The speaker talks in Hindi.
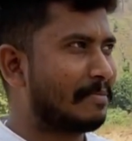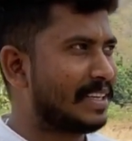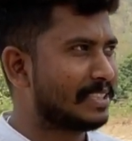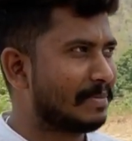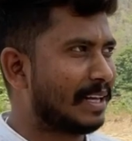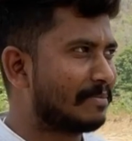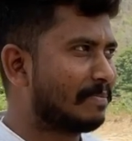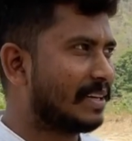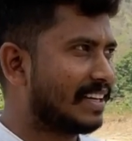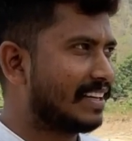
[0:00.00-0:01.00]
आपकी इस बात
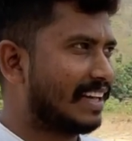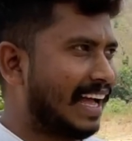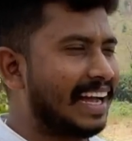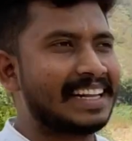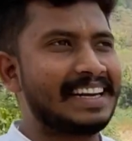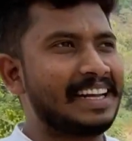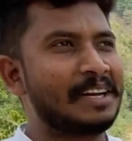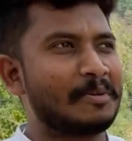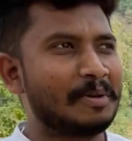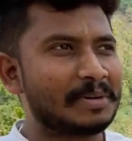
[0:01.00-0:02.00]
पे एग्री नहीं
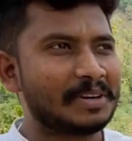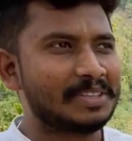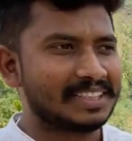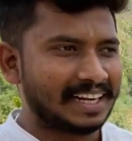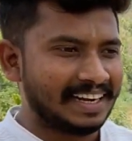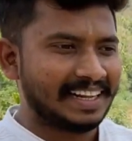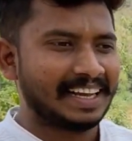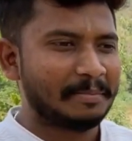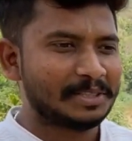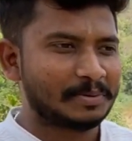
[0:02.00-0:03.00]
करूंगा बिकॉज
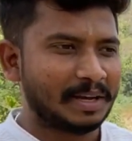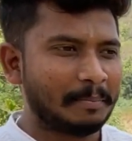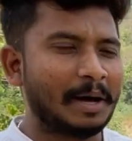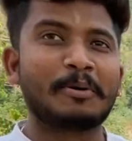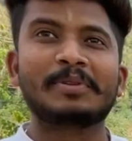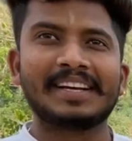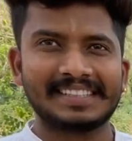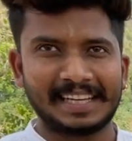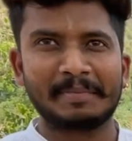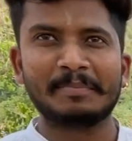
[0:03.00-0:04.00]
इंडिया में जो है मारुति का
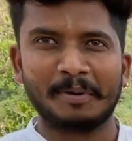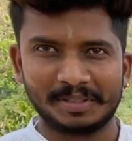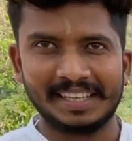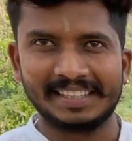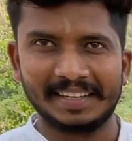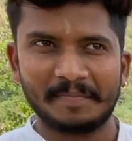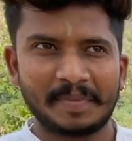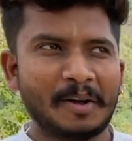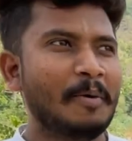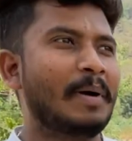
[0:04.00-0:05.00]
सेगमेंट बहुत ज्यादा है हम्म।